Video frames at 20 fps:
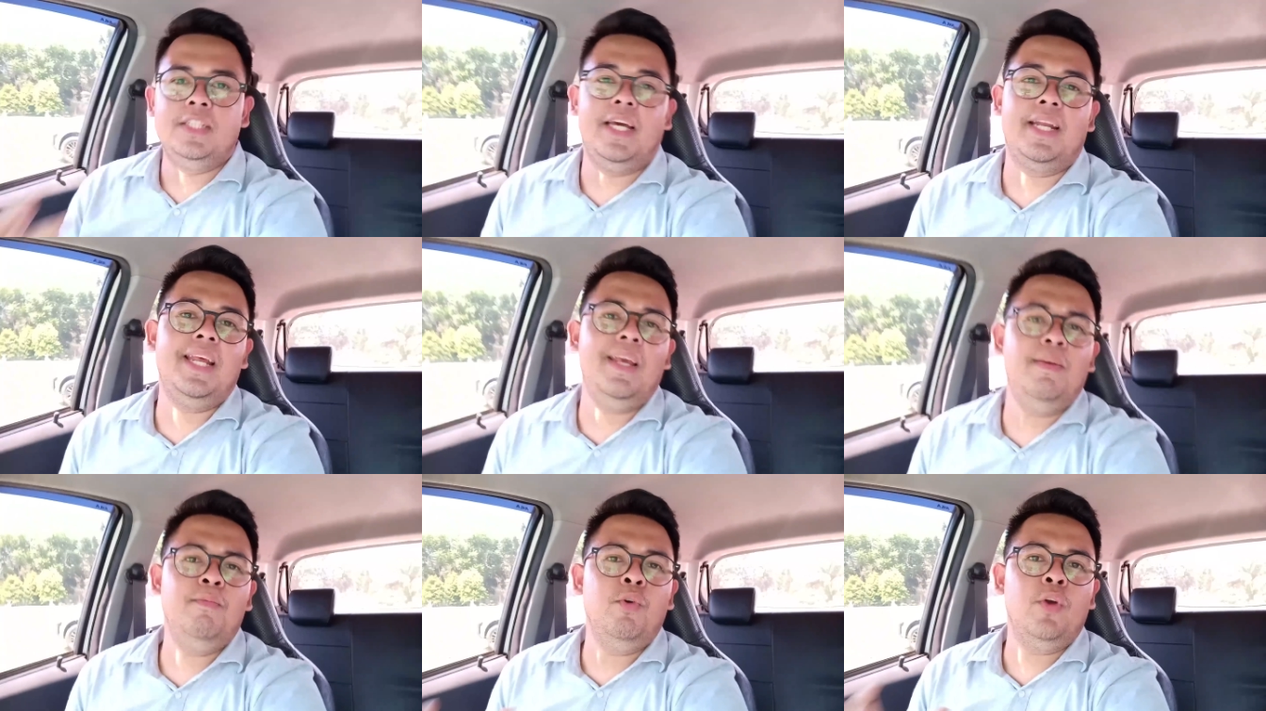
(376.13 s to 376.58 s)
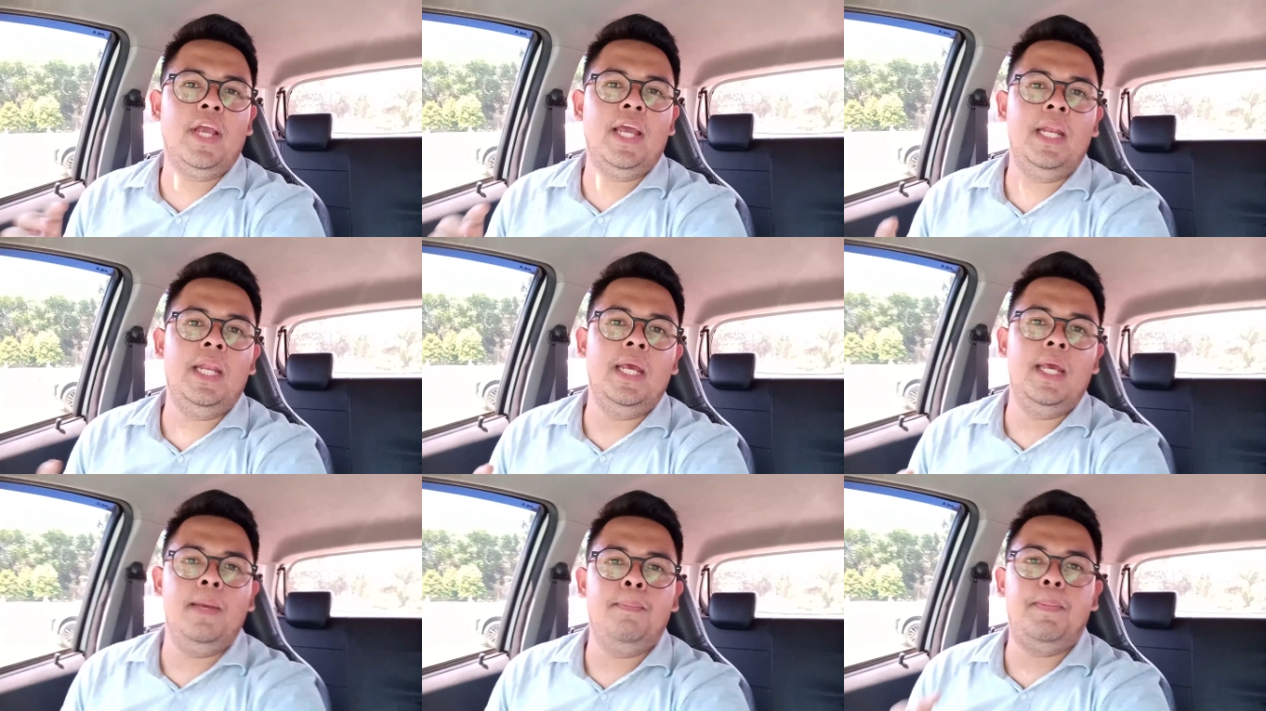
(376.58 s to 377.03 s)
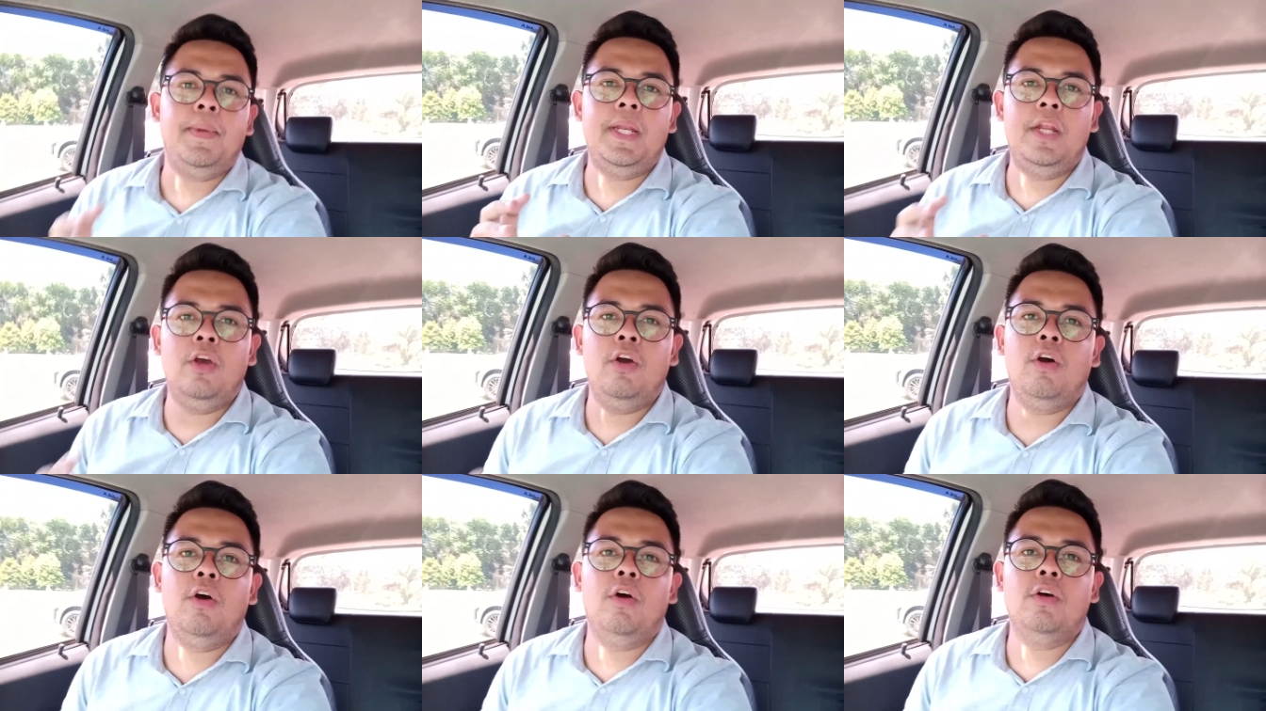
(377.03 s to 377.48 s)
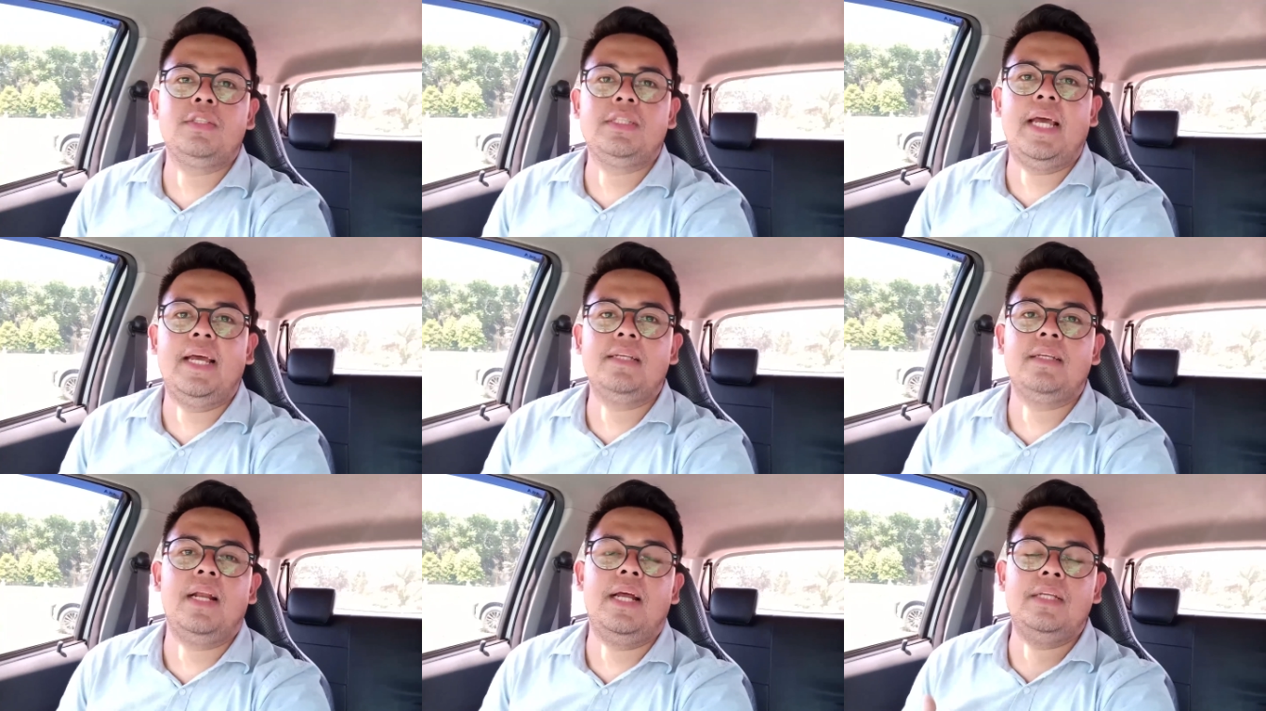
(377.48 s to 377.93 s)
jadi mungkin di video
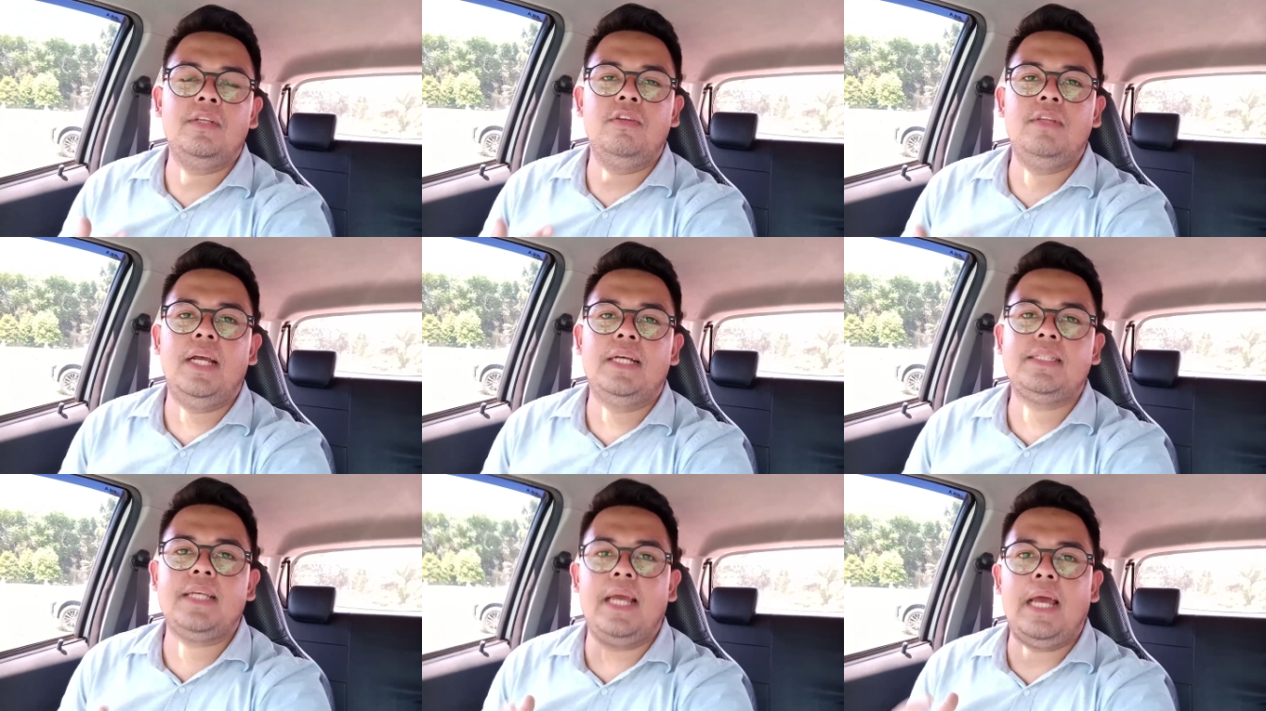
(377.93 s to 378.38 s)
saya selanjutnya